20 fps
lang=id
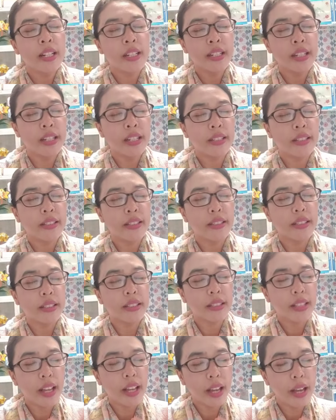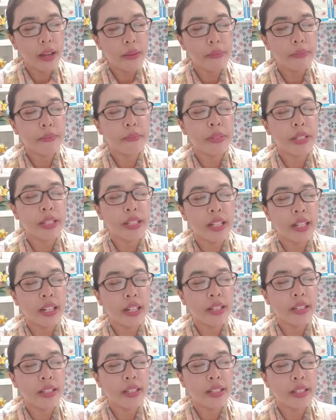dan tetap
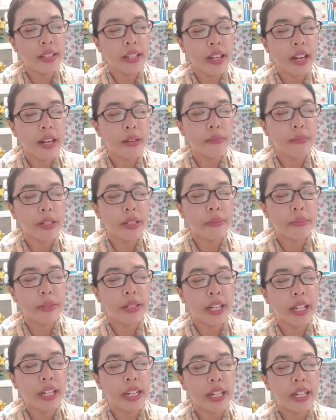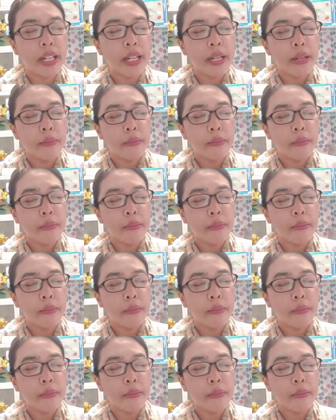berjalan dalam kebenaran.